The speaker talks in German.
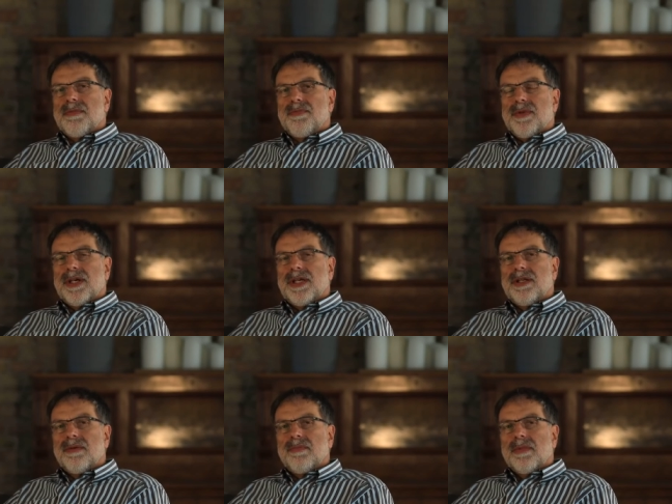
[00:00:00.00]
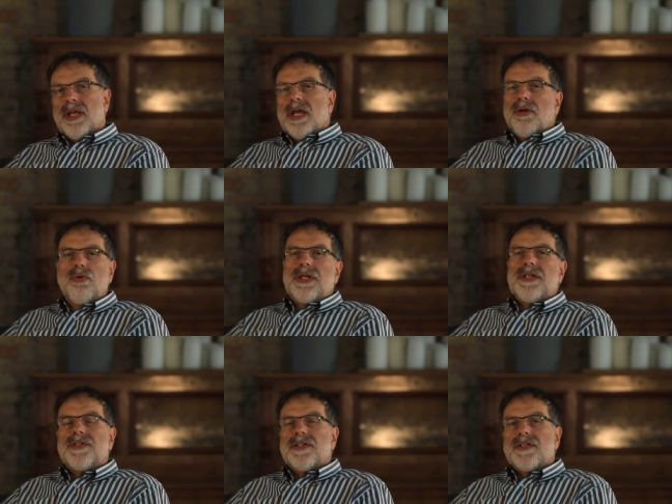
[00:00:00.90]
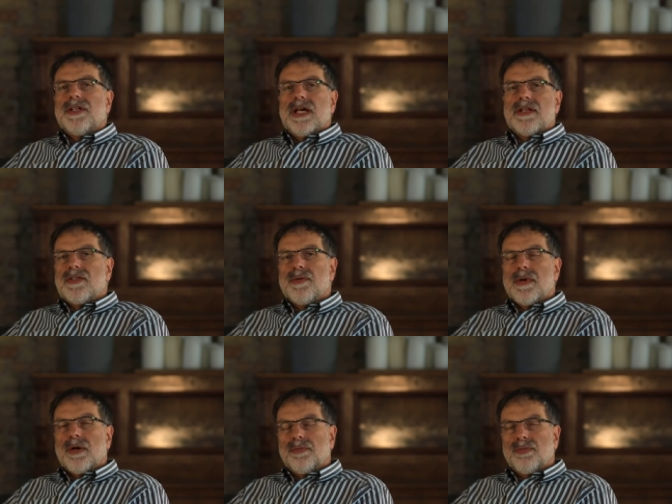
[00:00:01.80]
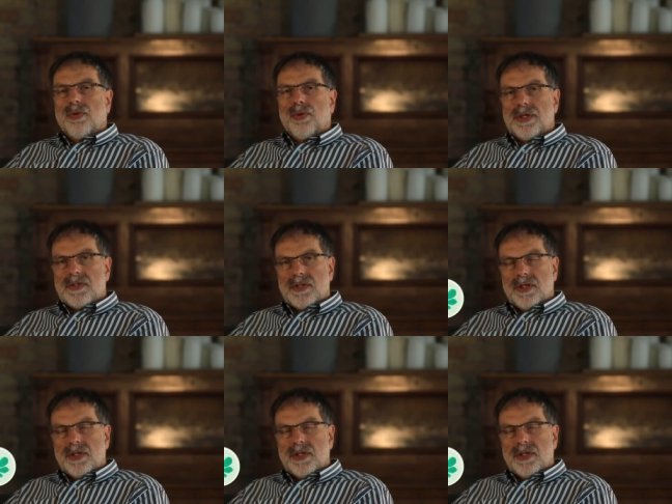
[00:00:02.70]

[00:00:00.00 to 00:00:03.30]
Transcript: mit mir reden. Du gehst jetzt in dein Zimmer und beruhigst